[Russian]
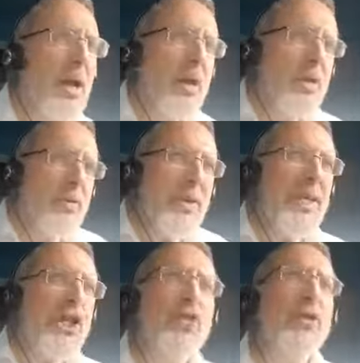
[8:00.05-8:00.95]
Но в них
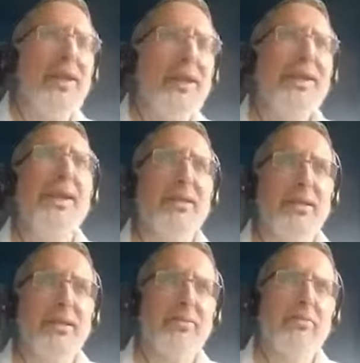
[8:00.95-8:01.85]
что-то
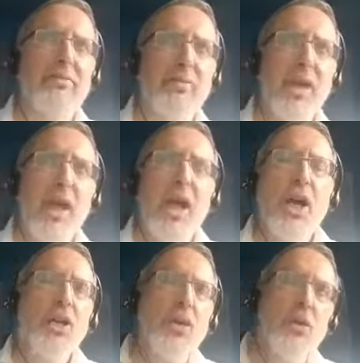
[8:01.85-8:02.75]
есть,
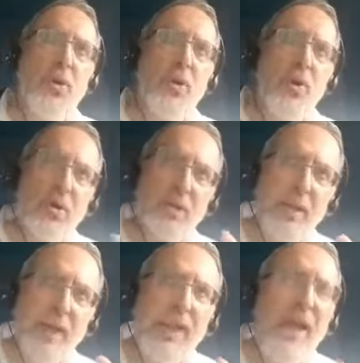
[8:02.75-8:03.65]
что
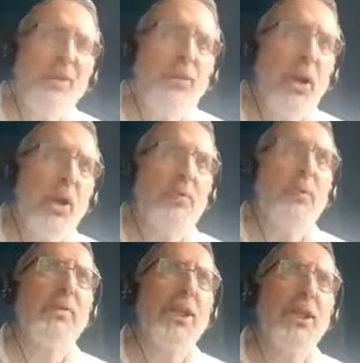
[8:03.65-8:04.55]
когда они выбирают направление